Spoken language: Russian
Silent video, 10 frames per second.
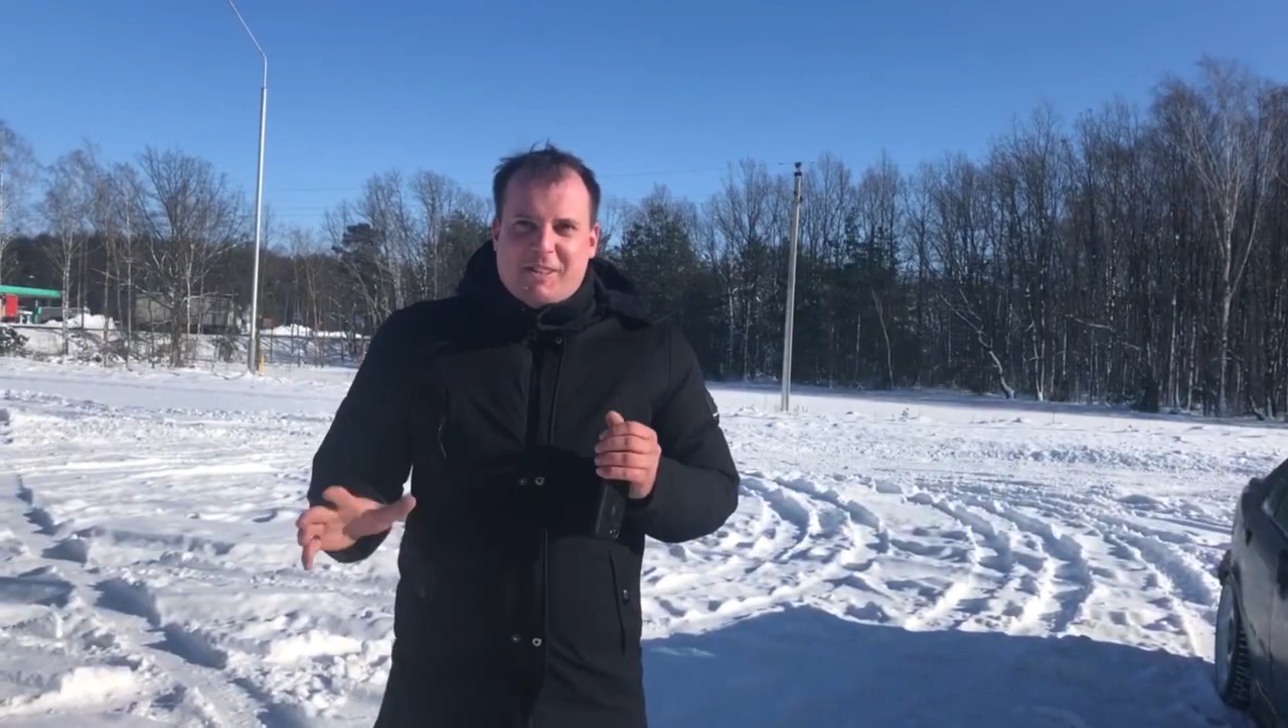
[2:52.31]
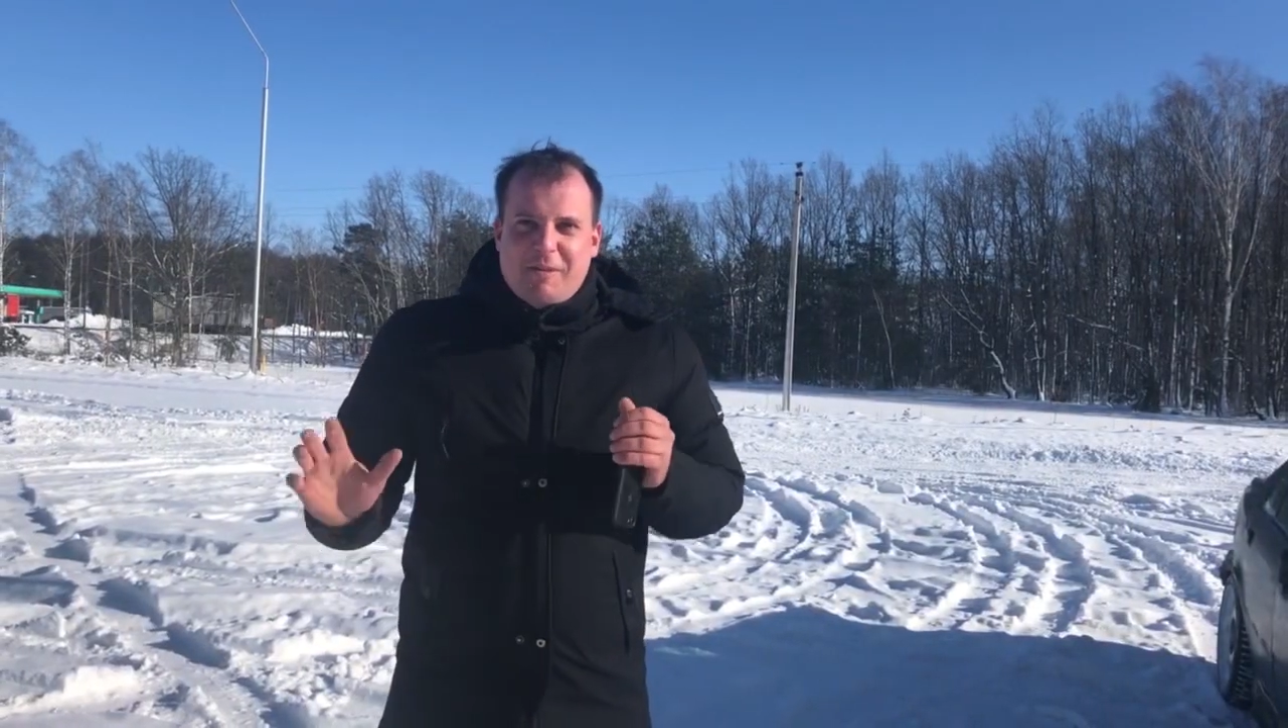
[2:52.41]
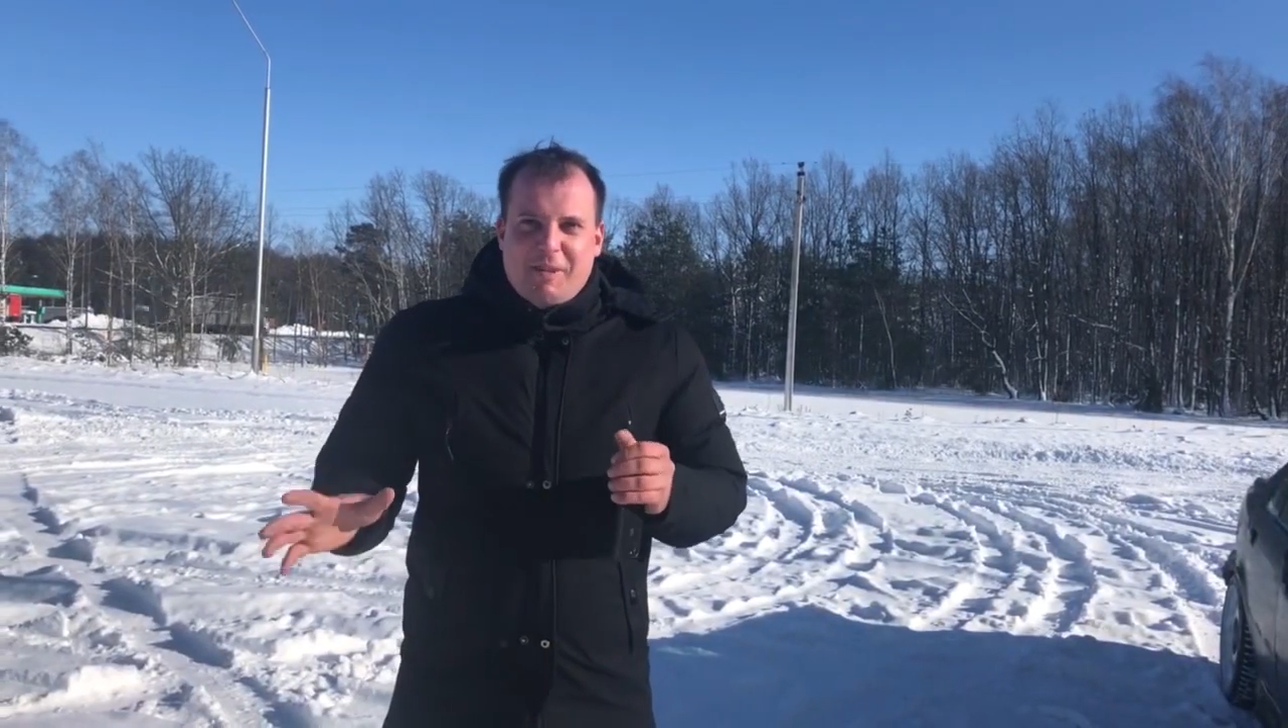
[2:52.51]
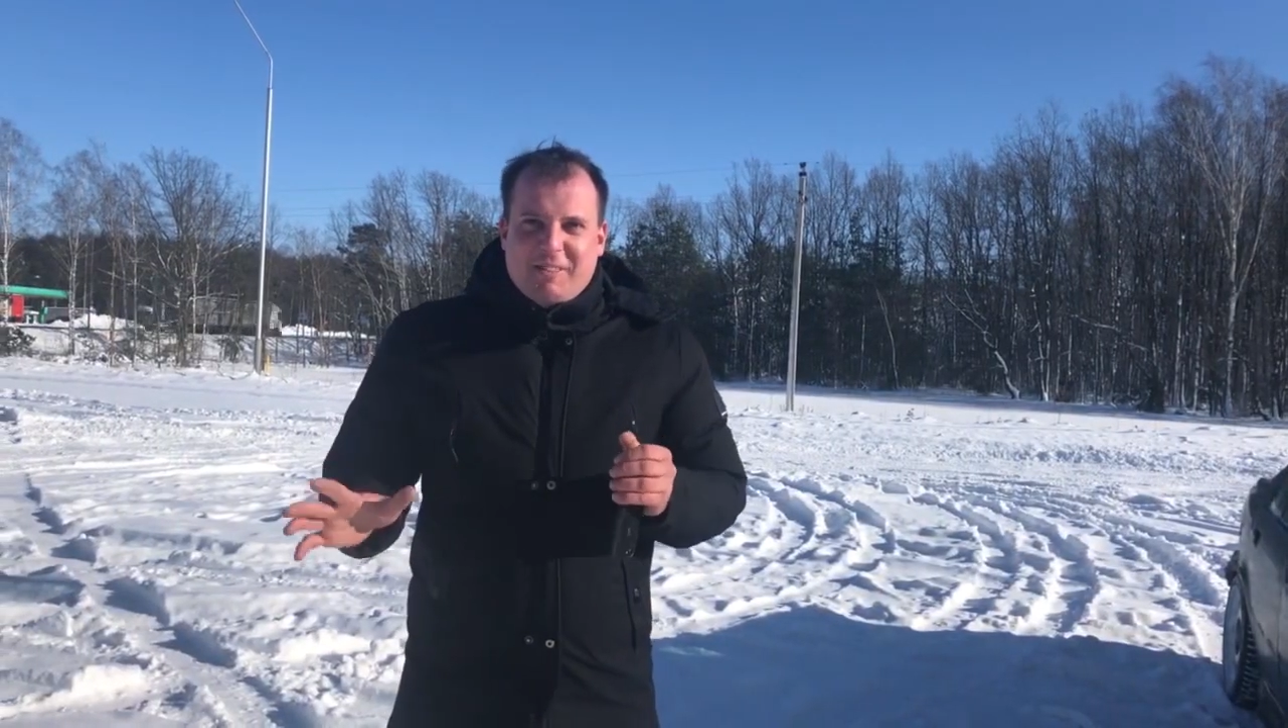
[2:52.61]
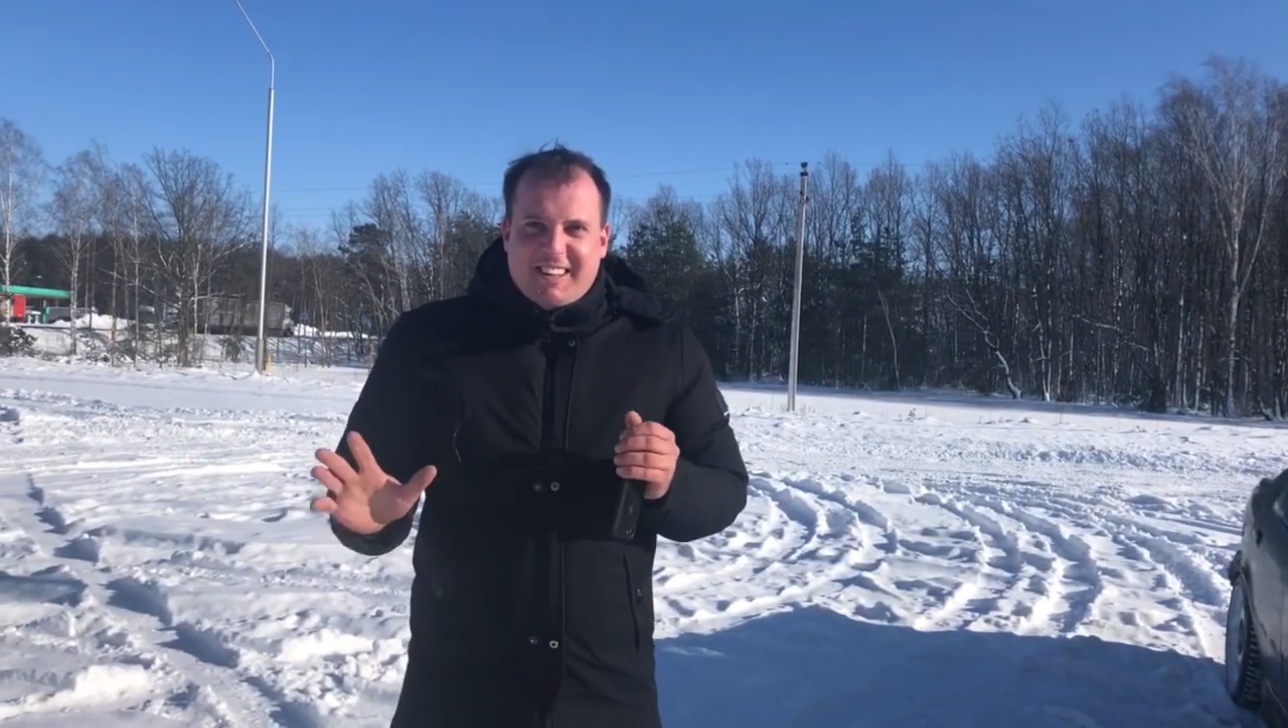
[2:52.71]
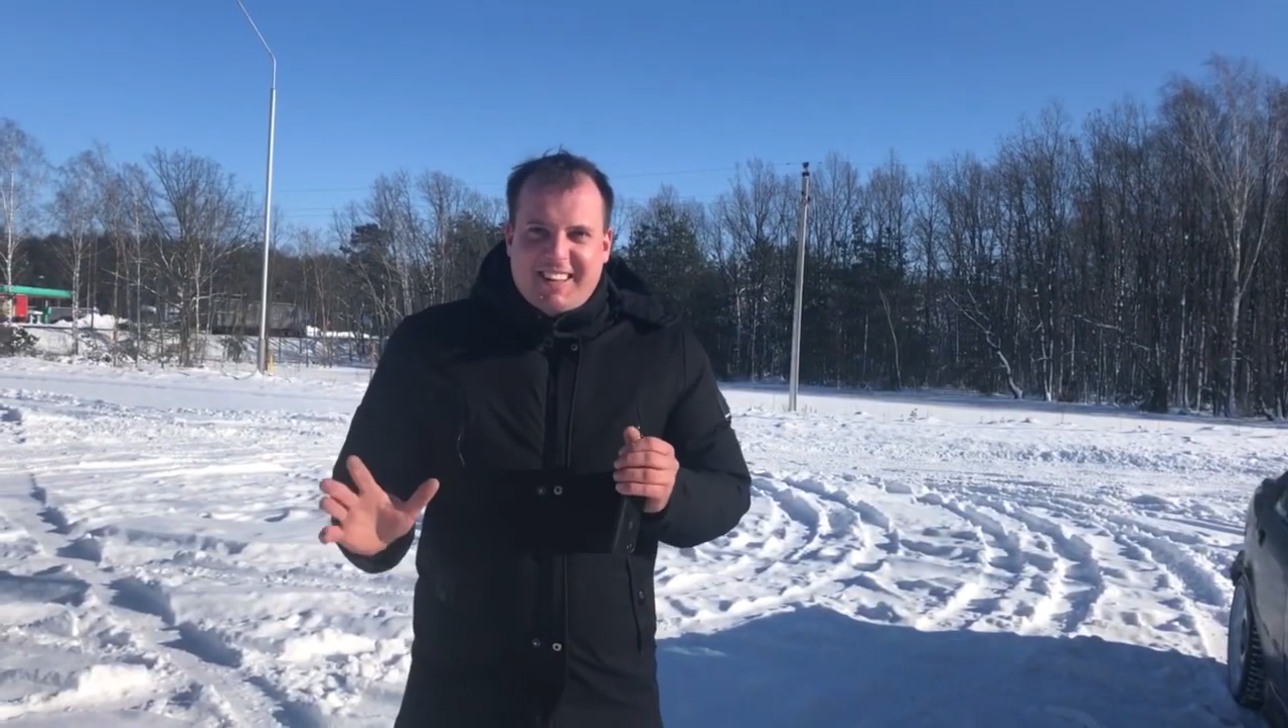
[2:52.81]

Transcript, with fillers: зимнего